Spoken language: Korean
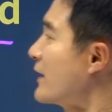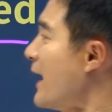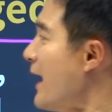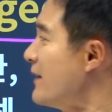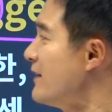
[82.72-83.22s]

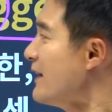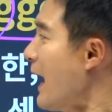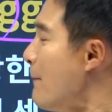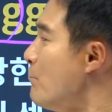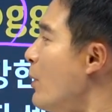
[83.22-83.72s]
개는
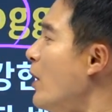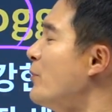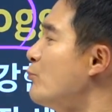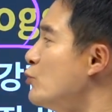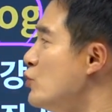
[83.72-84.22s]
한
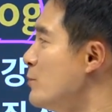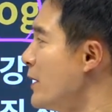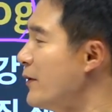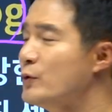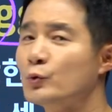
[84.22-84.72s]
번
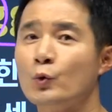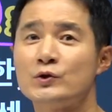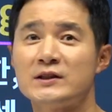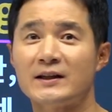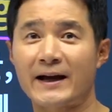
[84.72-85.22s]
물면
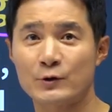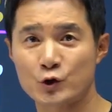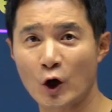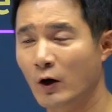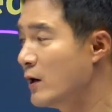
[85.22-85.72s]
놓질
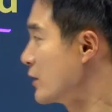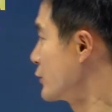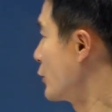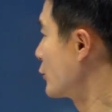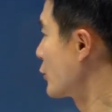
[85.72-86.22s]
않죠.
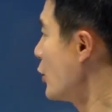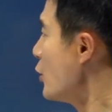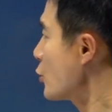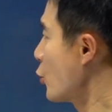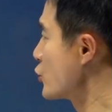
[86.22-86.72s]
그
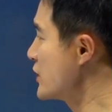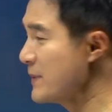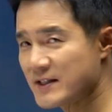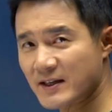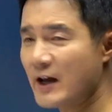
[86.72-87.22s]
정도로
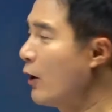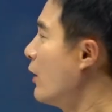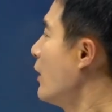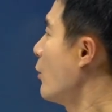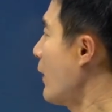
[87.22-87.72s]
고집이 세요.